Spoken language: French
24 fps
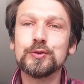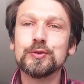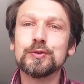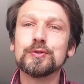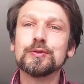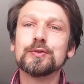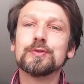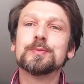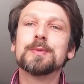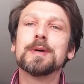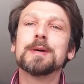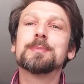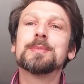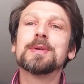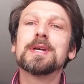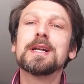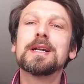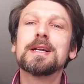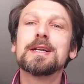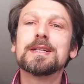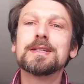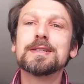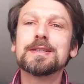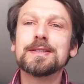je
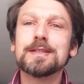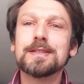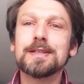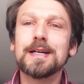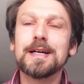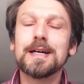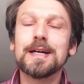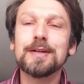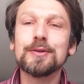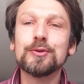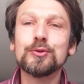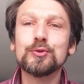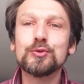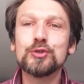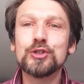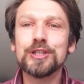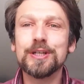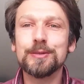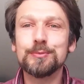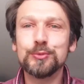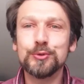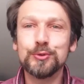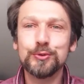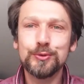m'appelle euh, Arnaud
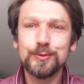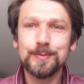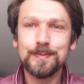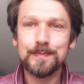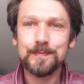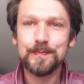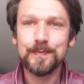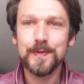Chapu,